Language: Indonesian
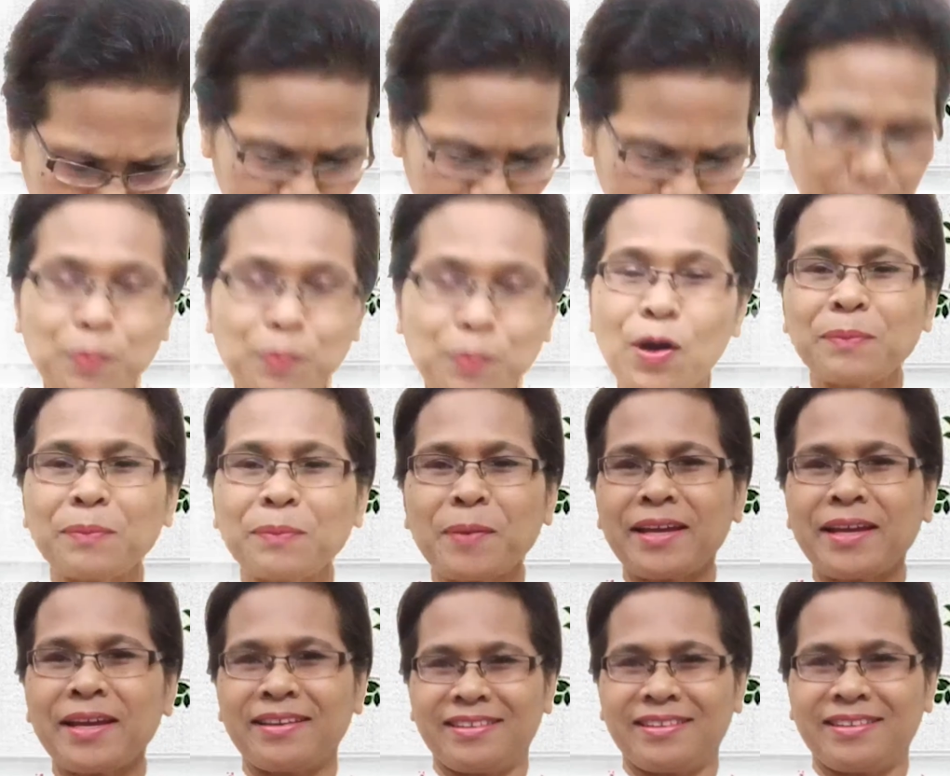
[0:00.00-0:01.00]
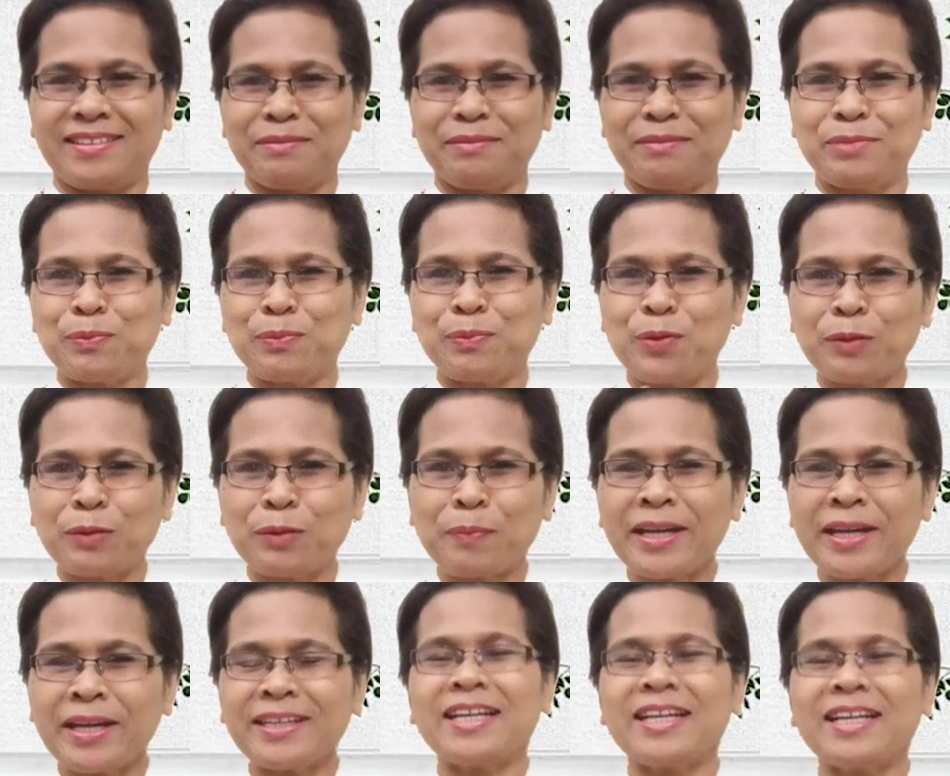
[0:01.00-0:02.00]
Berbuat baik. Berbuat
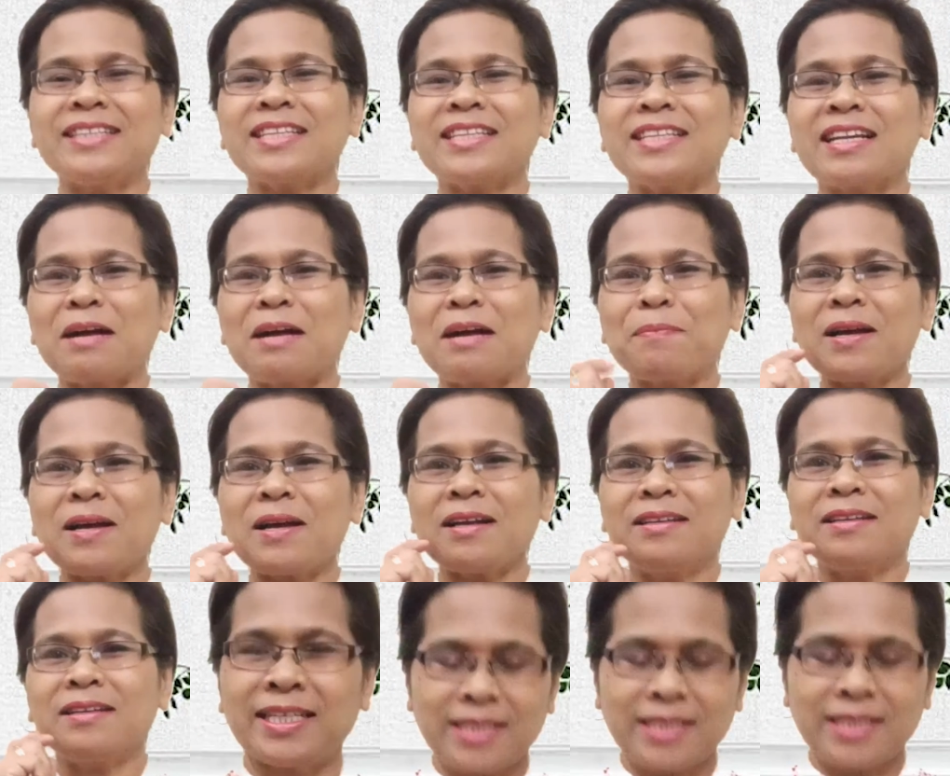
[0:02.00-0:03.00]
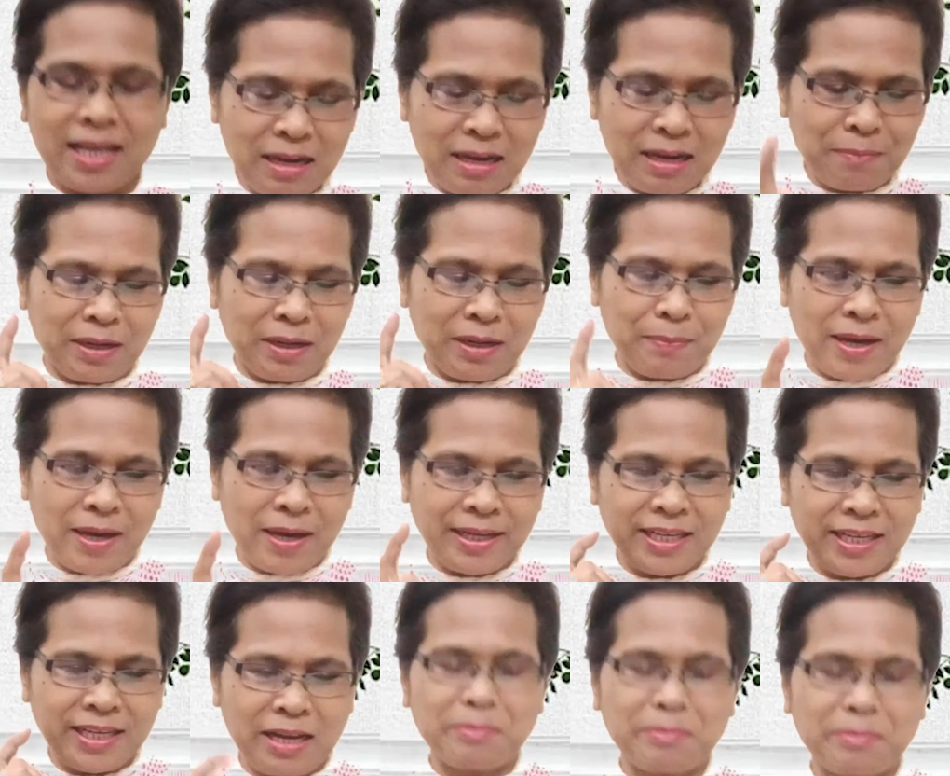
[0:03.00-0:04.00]
baik dengan cara apa? Cara
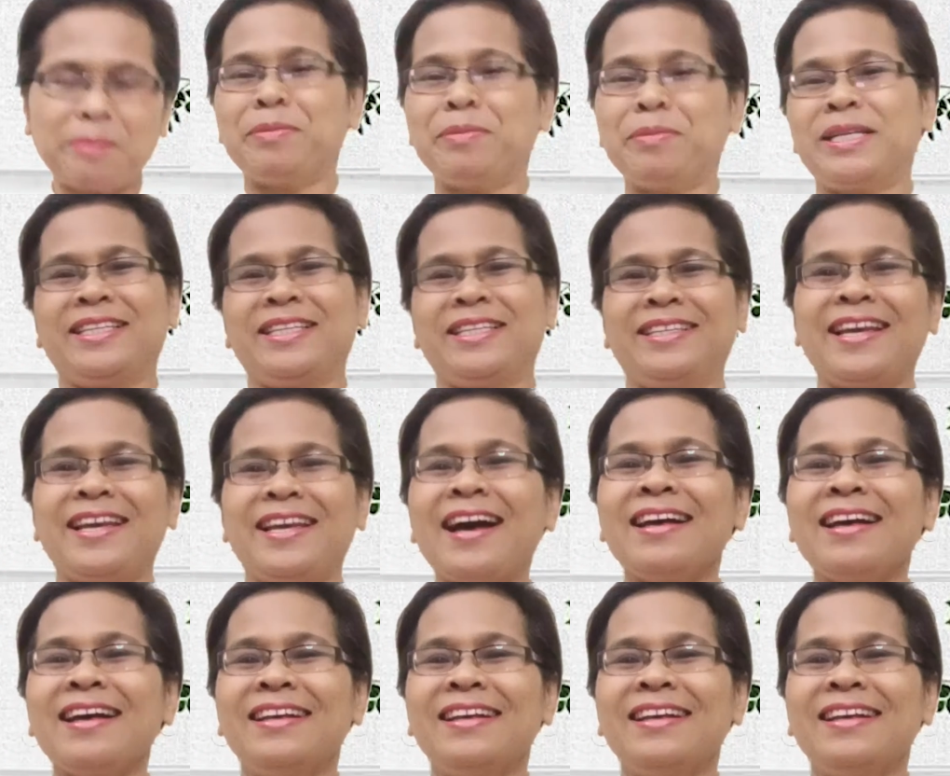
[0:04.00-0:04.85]
berbagi dan memberi ya.